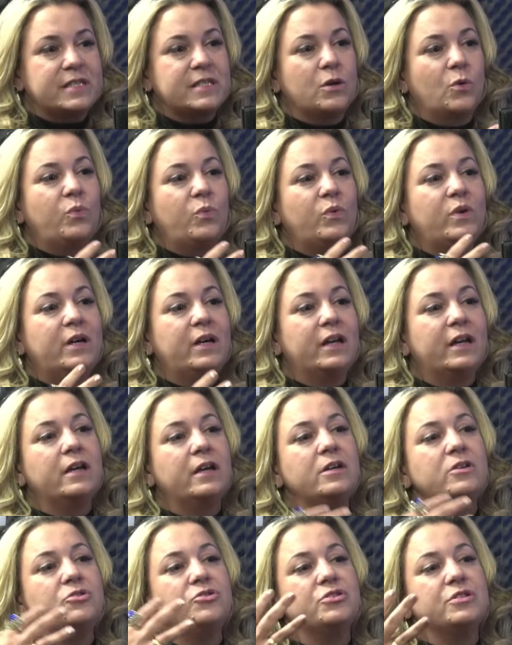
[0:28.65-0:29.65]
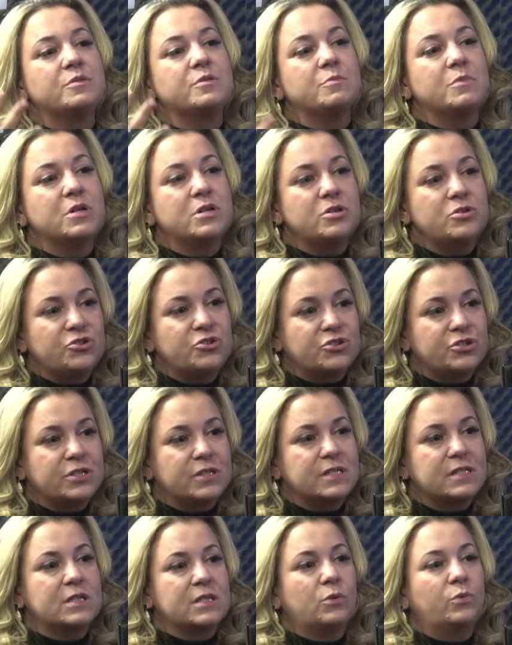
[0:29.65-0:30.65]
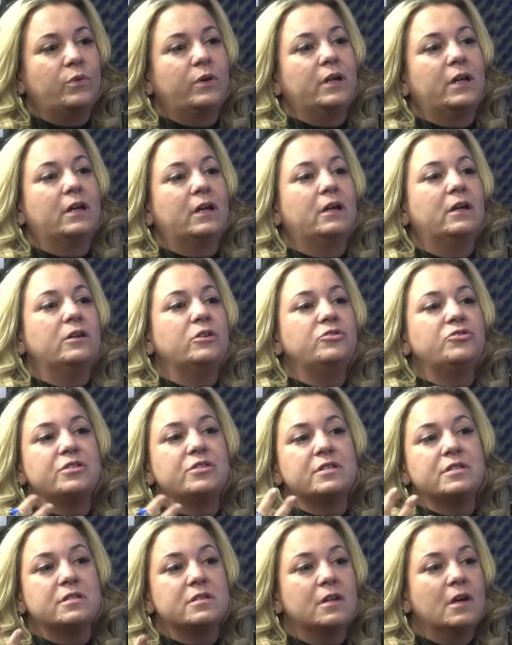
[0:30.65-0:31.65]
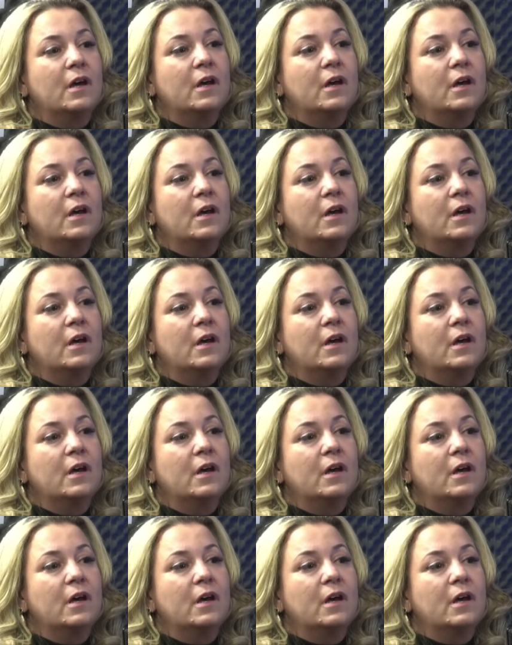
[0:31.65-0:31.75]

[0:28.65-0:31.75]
São grandes manchas, são grandes